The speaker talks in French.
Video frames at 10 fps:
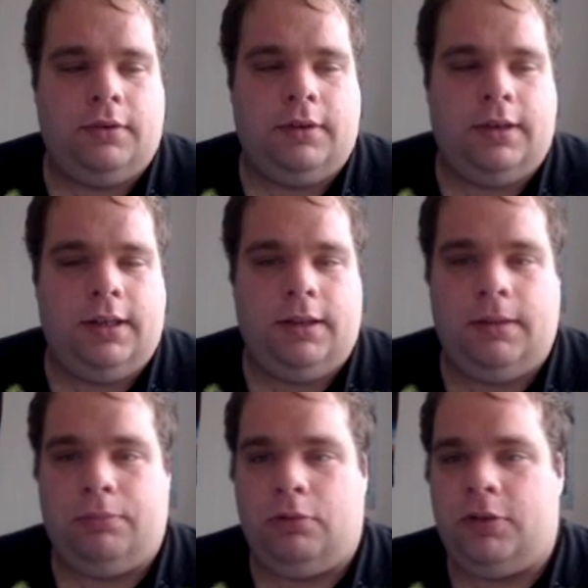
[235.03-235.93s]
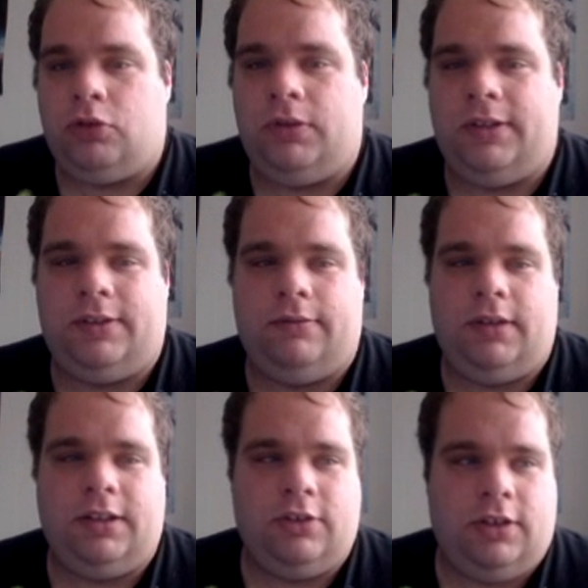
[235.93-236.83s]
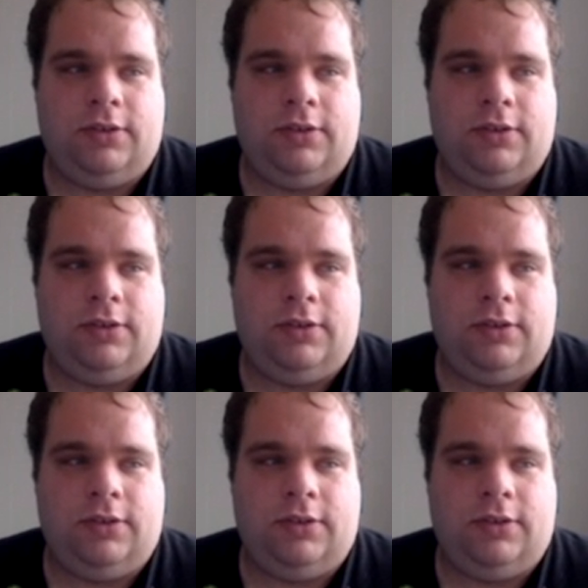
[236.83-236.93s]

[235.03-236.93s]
les premières choses à savoir déjà,